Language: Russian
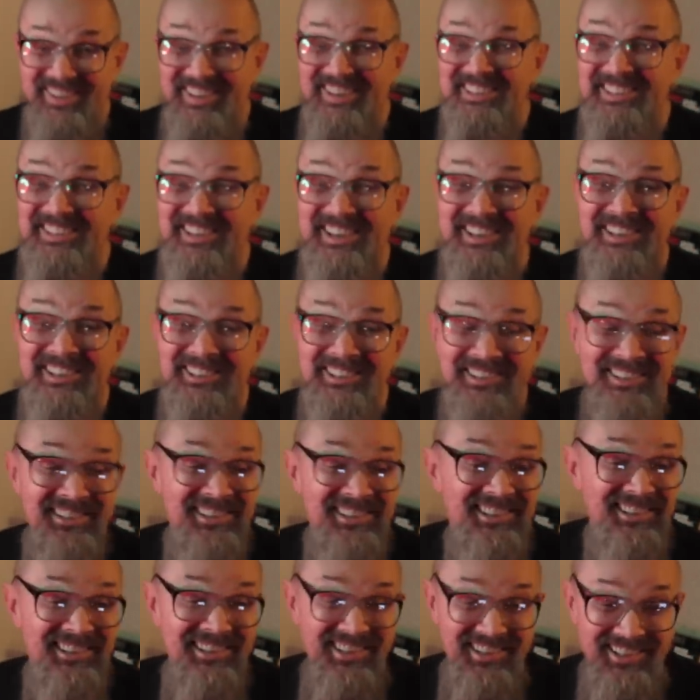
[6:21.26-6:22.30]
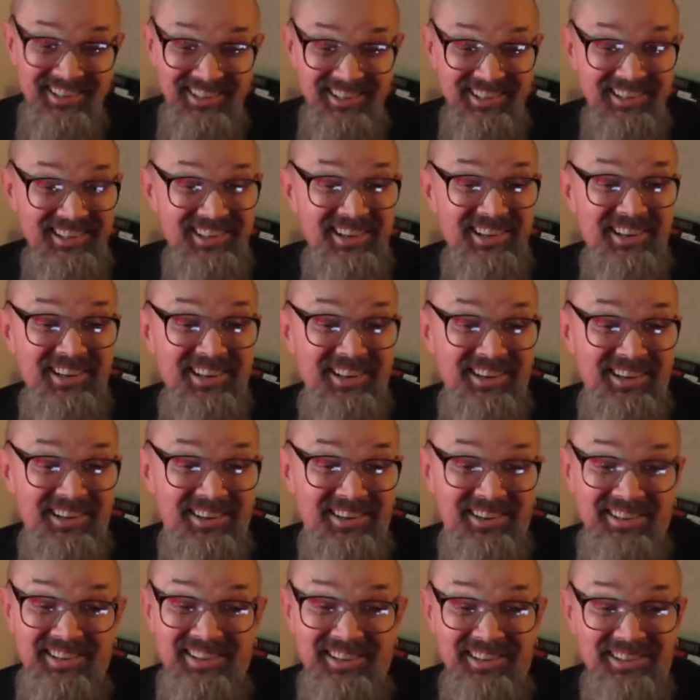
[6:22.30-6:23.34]
Хотя это
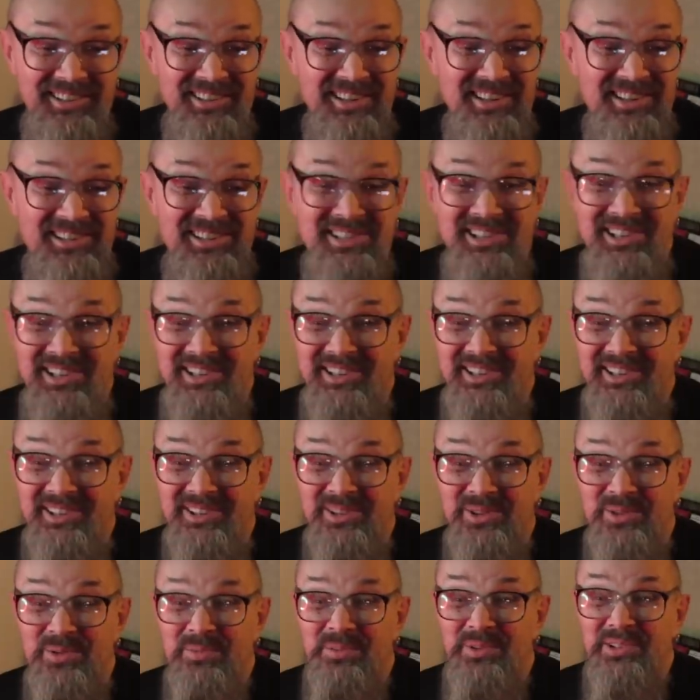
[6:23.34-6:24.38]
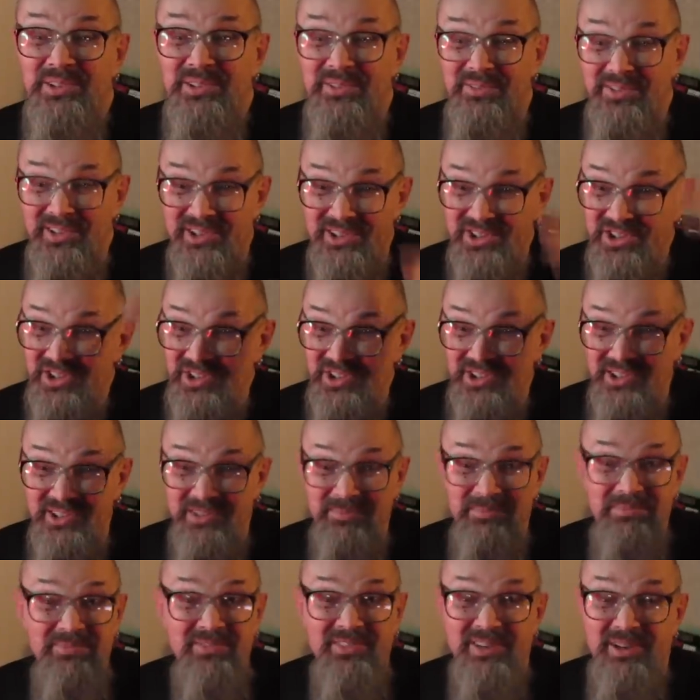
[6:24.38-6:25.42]
это отдельная группа, это
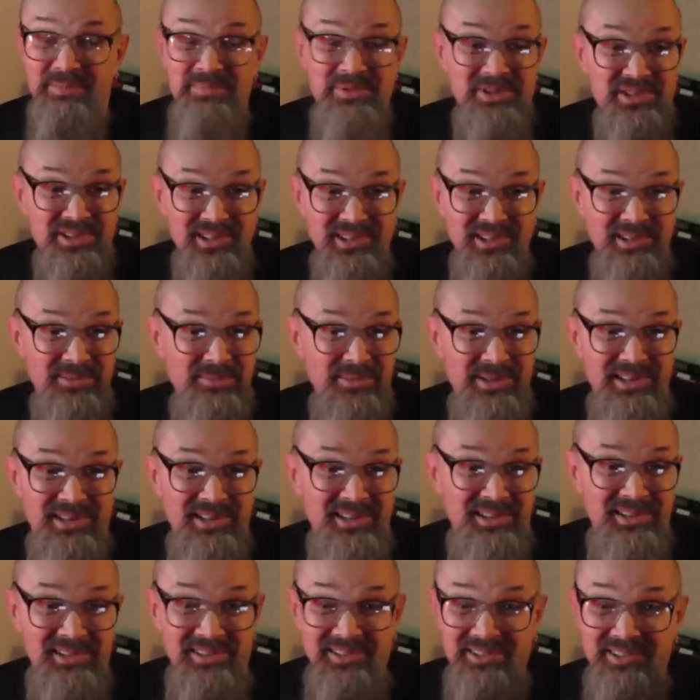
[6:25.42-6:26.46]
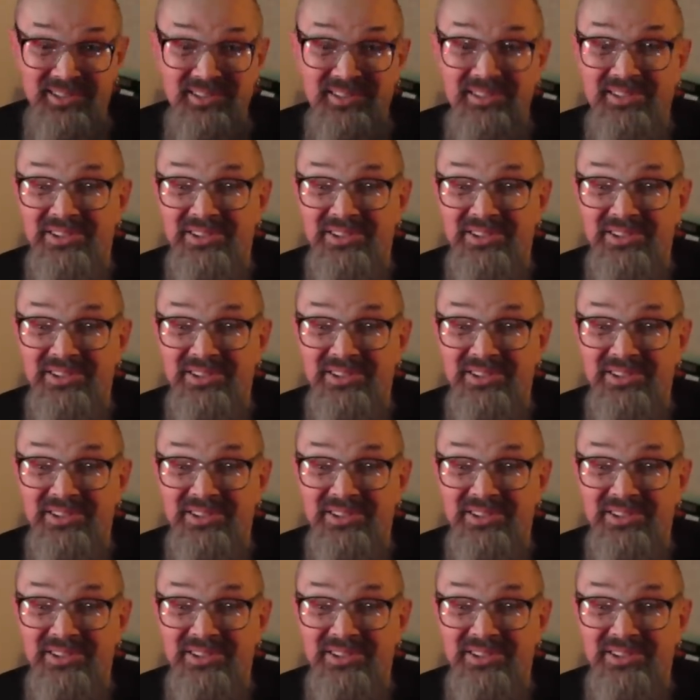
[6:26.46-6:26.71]
вершина вообще для меня ну,